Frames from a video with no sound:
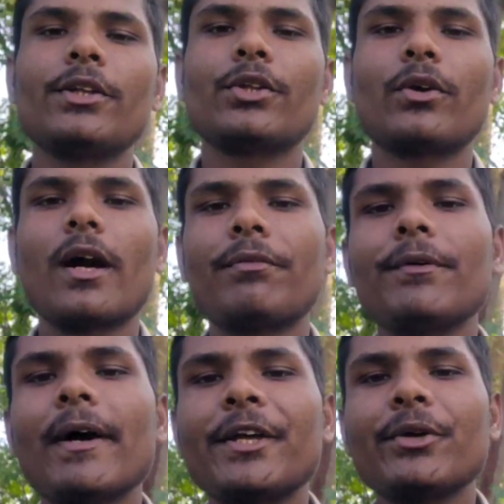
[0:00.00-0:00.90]
तो काफ़ी
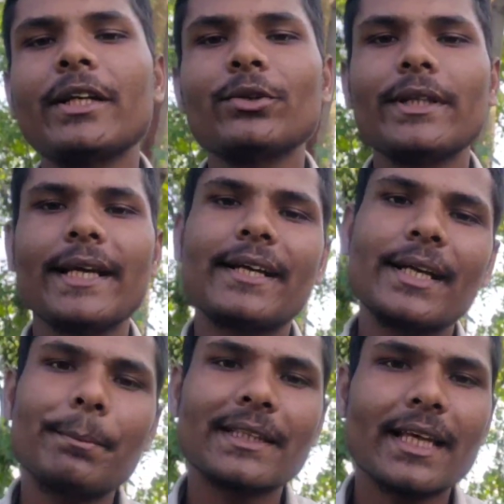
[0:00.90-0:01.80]
भाइयों ने तो देखकर
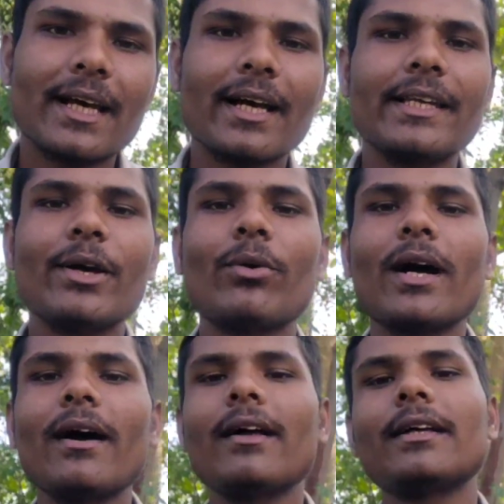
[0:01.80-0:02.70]
ही पता लगा लिया
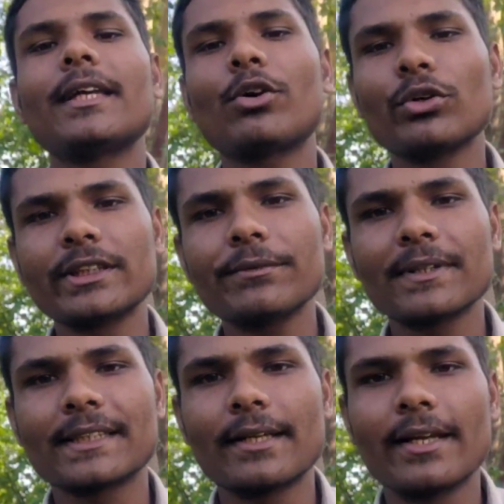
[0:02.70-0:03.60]
होगा कि कौन सी
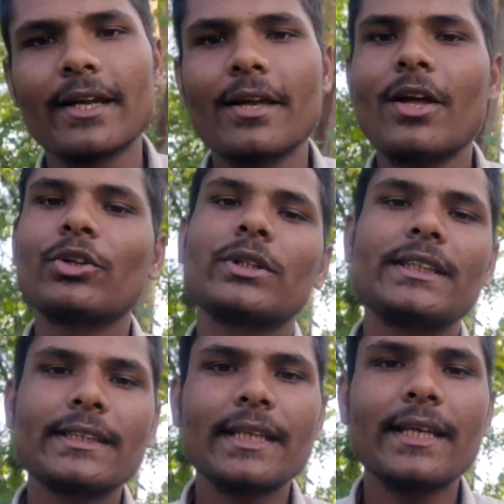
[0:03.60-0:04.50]
फसल है तो
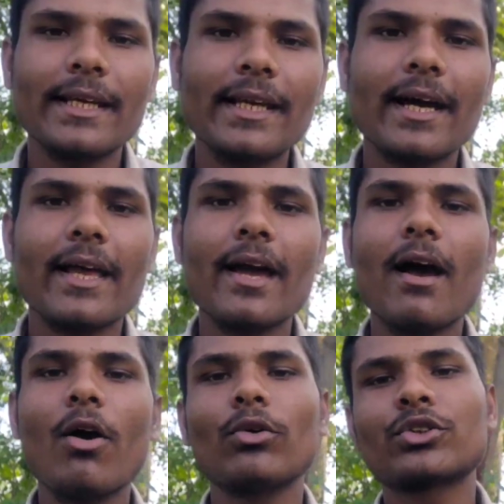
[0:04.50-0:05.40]
जिसने नहीं लगाया
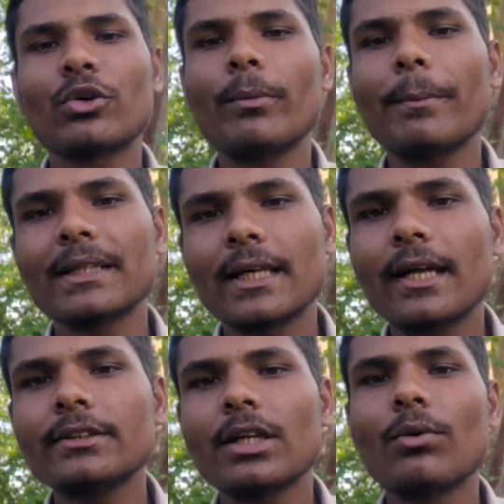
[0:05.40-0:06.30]
उसको मैं
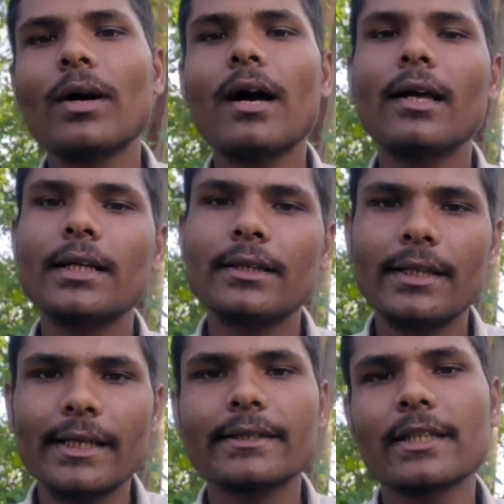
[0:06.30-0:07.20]
बताना चाहूँगा कि
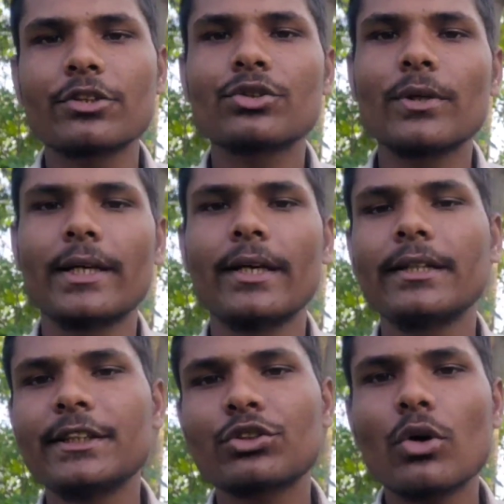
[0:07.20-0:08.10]
ये सरसों है
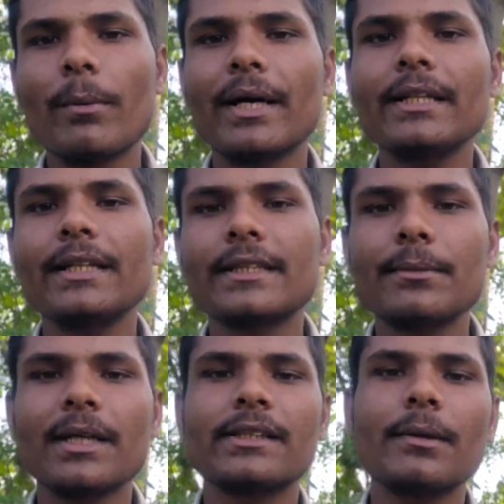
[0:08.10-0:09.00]
जिसको हमारी देसी
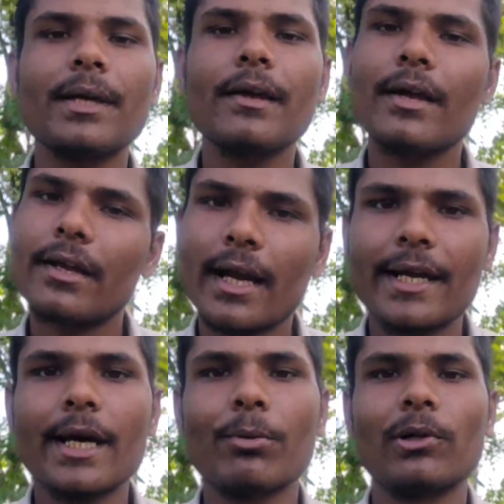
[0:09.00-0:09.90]
भाषा में
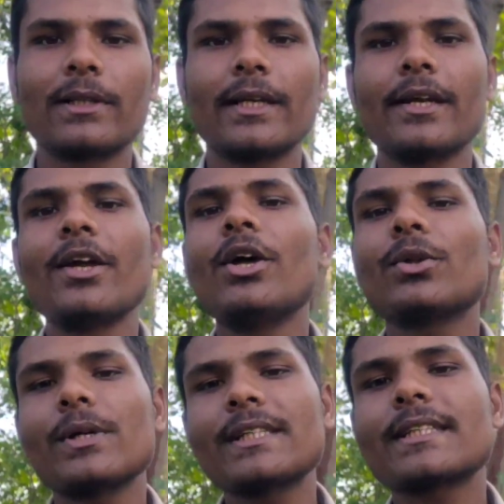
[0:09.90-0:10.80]
रायडा बोलते हैं
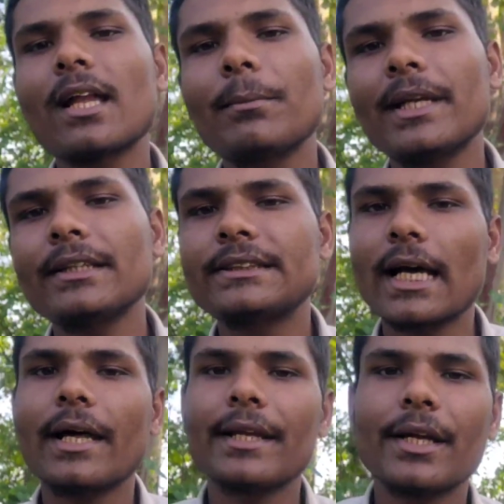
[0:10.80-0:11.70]
तो इस साल मैंने
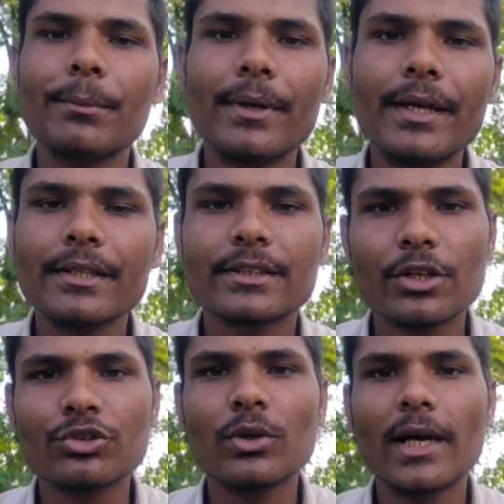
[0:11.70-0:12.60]
चार एकड़ में
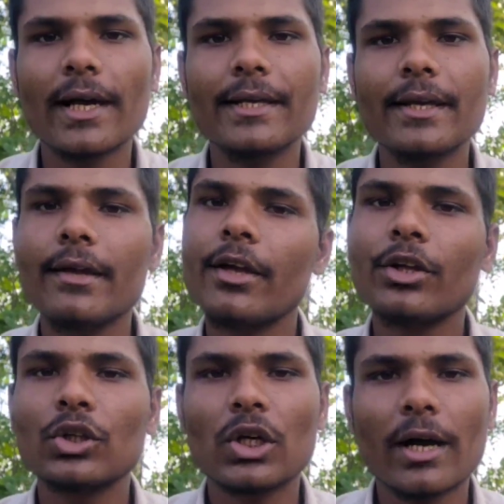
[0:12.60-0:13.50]
सरसों लगाई
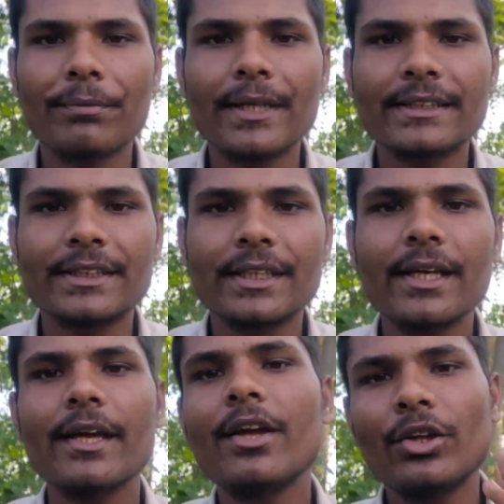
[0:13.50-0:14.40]
है तो काफ़ी अच्छी
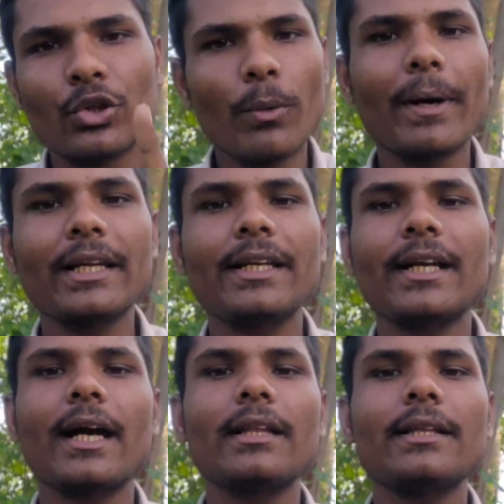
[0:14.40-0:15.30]
है दो पानी
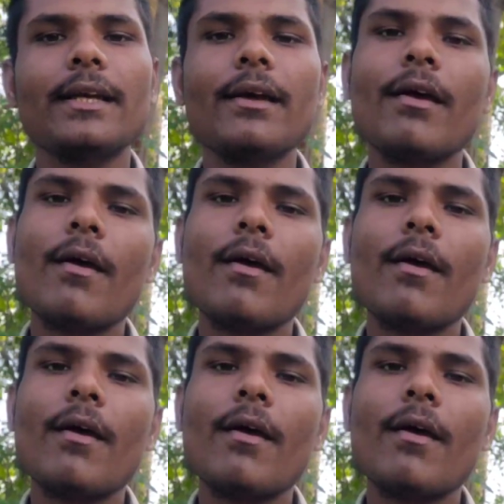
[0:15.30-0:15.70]
निकाल दिए